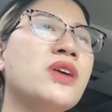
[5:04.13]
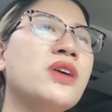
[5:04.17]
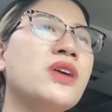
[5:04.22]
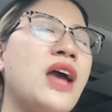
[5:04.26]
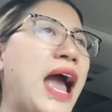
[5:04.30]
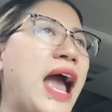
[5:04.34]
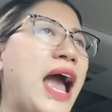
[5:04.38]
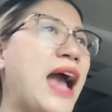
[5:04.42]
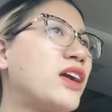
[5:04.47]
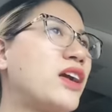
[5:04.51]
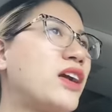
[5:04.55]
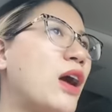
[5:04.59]

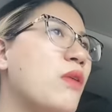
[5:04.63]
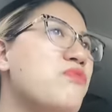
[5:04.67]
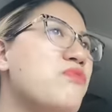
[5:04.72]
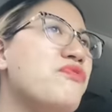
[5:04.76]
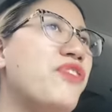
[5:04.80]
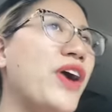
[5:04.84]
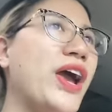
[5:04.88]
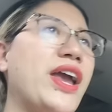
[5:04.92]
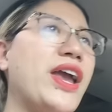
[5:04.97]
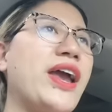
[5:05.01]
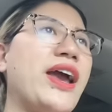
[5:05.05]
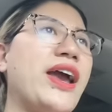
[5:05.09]
Hàng không
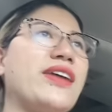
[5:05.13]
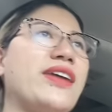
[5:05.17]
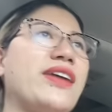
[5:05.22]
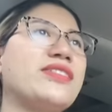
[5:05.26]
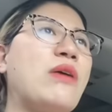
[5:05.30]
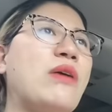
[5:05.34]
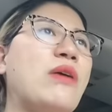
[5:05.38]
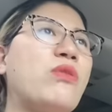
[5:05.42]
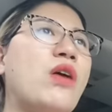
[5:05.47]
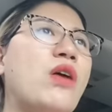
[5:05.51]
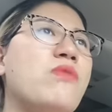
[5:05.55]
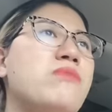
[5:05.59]
về hay là
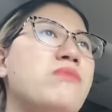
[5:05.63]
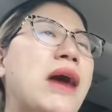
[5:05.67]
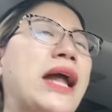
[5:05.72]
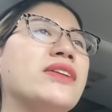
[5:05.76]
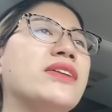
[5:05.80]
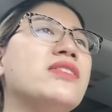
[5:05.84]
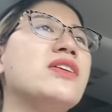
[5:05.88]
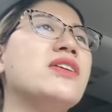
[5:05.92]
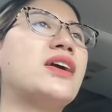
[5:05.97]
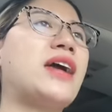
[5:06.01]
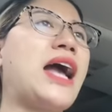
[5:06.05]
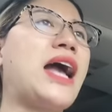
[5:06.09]
tao không
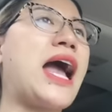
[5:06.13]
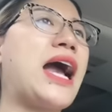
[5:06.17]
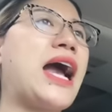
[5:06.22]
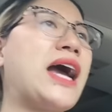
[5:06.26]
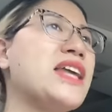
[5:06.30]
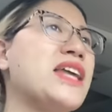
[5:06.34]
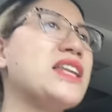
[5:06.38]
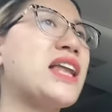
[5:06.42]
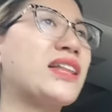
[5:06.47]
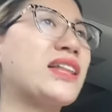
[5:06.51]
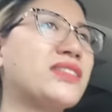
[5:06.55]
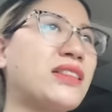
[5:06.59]
bán được hàng,
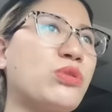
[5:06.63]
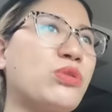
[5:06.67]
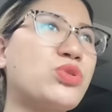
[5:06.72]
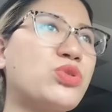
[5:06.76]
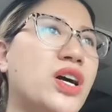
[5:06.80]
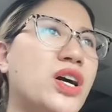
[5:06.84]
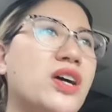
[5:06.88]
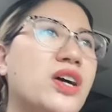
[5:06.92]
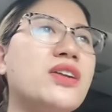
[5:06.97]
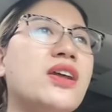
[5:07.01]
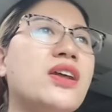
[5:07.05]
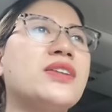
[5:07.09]
hay là tao
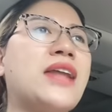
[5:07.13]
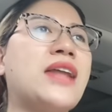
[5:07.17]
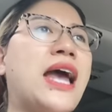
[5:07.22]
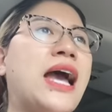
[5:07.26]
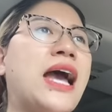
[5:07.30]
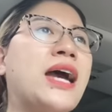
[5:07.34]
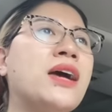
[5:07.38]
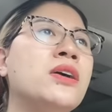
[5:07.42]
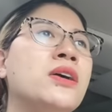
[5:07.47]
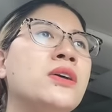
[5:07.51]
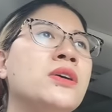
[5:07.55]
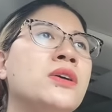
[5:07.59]
chờ đơn
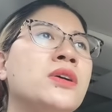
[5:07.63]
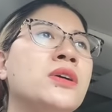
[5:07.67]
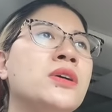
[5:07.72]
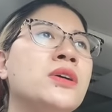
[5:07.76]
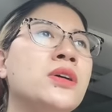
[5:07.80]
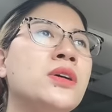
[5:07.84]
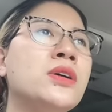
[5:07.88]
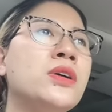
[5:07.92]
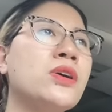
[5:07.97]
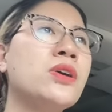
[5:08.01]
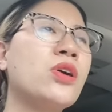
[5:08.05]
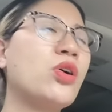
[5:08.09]
hàng.
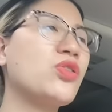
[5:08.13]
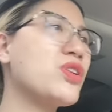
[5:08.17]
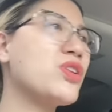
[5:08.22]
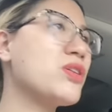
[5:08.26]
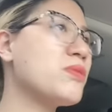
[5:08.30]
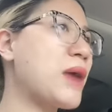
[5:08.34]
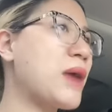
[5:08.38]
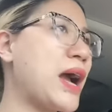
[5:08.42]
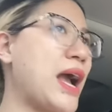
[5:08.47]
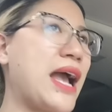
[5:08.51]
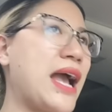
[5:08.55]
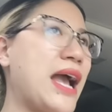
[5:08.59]
Có
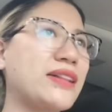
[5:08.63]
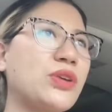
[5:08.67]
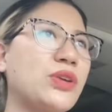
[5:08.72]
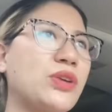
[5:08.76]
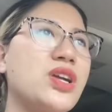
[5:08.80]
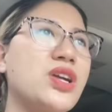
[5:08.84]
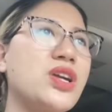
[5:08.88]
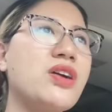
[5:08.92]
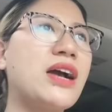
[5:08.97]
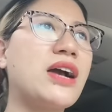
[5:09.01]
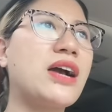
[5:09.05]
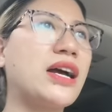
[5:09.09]
những mã hàng tao
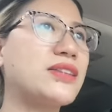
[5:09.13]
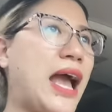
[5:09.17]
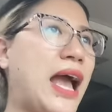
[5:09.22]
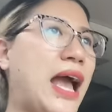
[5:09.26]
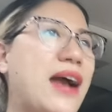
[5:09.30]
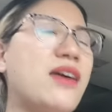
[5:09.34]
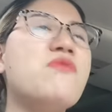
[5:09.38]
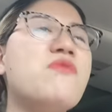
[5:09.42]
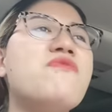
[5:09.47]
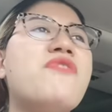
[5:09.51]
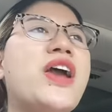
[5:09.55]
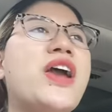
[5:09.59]
chờ cả
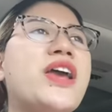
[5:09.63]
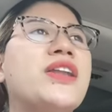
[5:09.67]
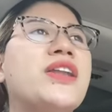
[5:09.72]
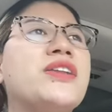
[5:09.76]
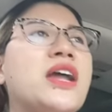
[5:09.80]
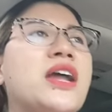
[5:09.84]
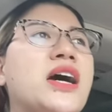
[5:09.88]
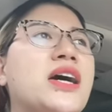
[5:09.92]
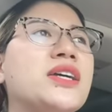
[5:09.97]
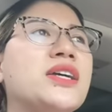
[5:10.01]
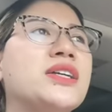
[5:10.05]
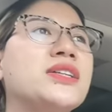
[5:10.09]
tháng không về đến
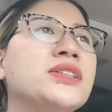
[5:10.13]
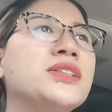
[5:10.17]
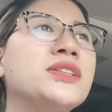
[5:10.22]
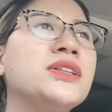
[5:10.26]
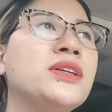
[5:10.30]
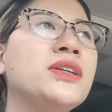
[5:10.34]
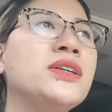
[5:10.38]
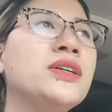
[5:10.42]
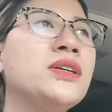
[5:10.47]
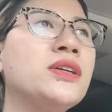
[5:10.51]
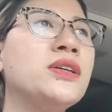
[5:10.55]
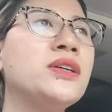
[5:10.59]
nơi.
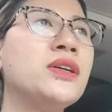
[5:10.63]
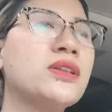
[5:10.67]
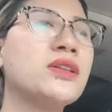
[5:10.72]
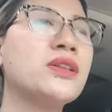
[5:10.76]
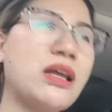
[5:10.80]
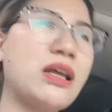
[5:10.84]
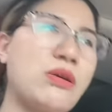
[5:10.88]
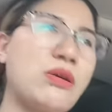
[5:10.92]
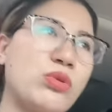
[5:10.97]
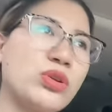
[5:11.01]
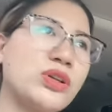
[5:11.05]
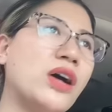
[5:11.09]

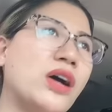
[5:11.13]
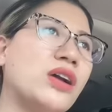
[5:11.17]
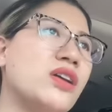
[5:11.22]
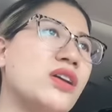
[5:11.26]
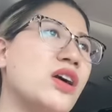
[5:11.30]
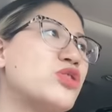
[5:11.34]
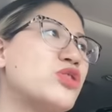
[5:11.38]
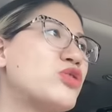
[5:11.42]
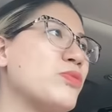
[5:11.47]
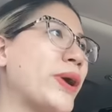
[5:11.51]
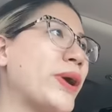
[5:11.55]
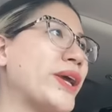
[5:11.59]
Tao không có nợ
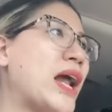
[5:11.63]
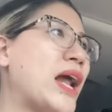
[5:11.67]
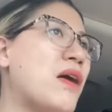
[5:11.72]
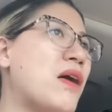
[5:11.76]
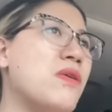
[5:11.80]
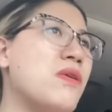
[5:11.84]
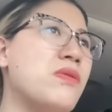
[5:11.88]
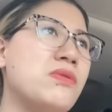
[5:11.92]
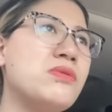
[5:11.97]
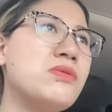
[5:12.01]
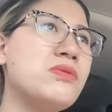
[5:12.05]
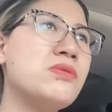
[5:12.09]
lương chúng mày
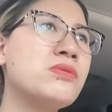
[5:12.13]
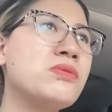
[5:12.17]
đâu.